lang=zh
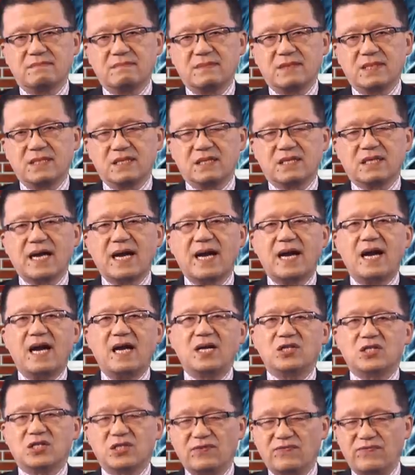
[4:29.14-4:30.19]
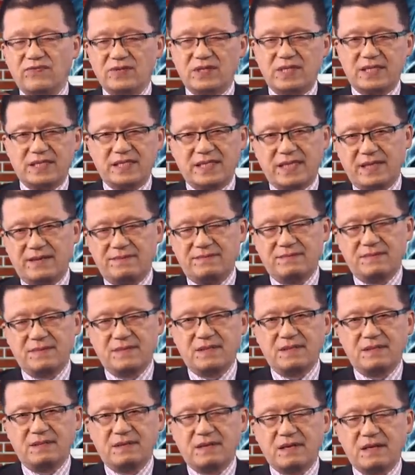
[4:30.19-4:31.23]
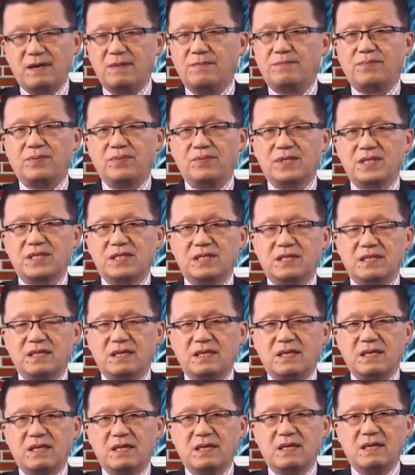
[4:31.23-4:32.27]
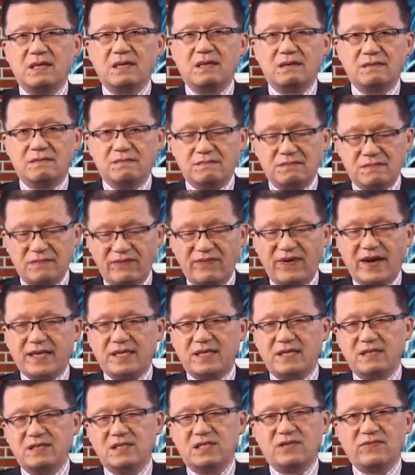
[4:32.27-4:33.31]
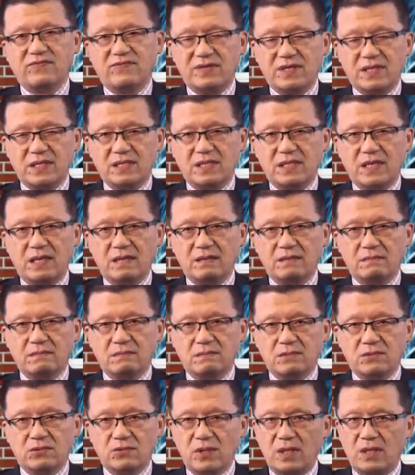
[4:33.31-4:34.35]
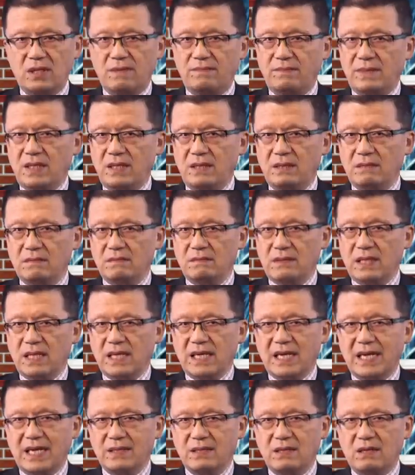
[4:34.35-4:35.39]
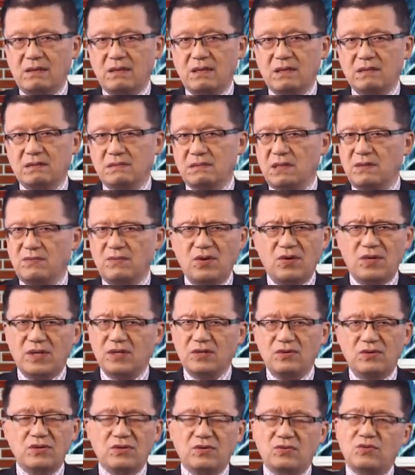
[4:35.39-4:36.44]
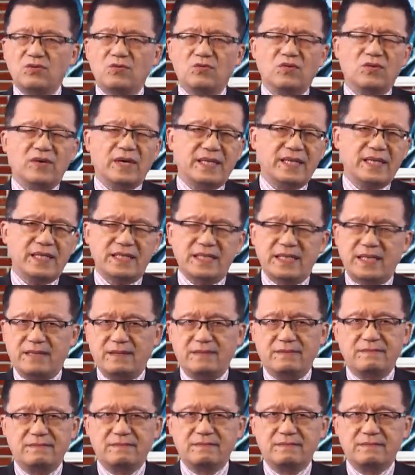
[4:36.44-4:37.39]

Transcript: 就他支付这个钱，而不是法庭支付这个钱，所以人们也看到了这孟晚舟有用不完的钱。